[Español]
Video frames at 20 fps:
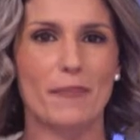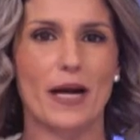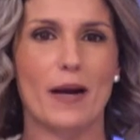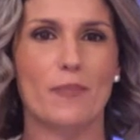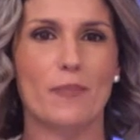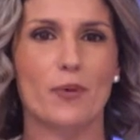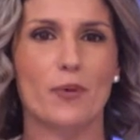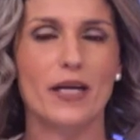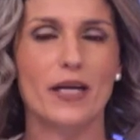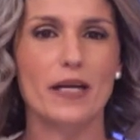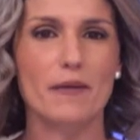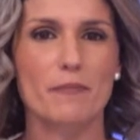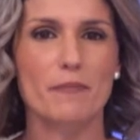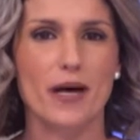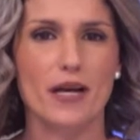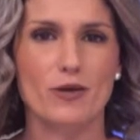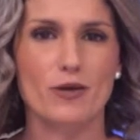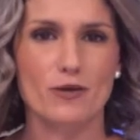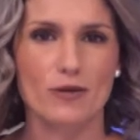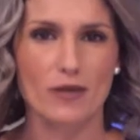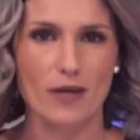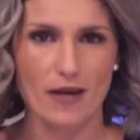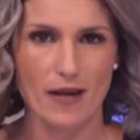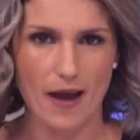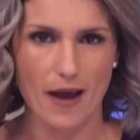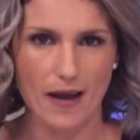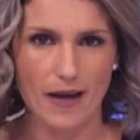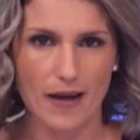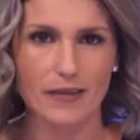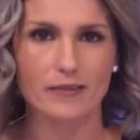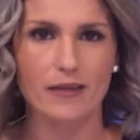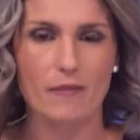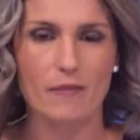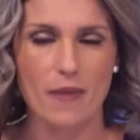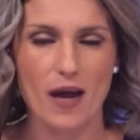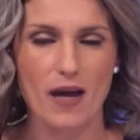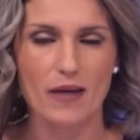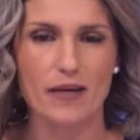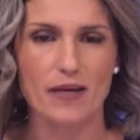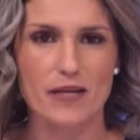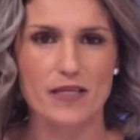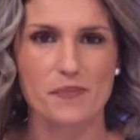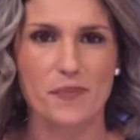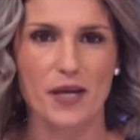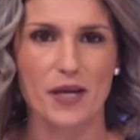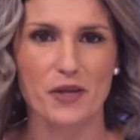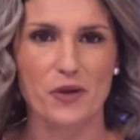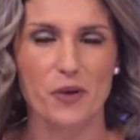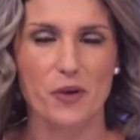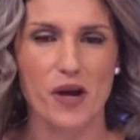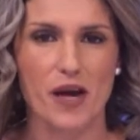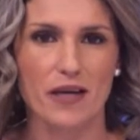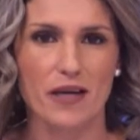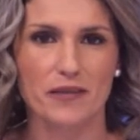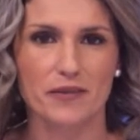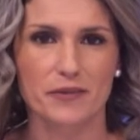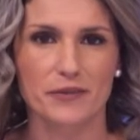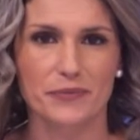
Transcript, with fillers: para poner en valor la Carta Magna Española.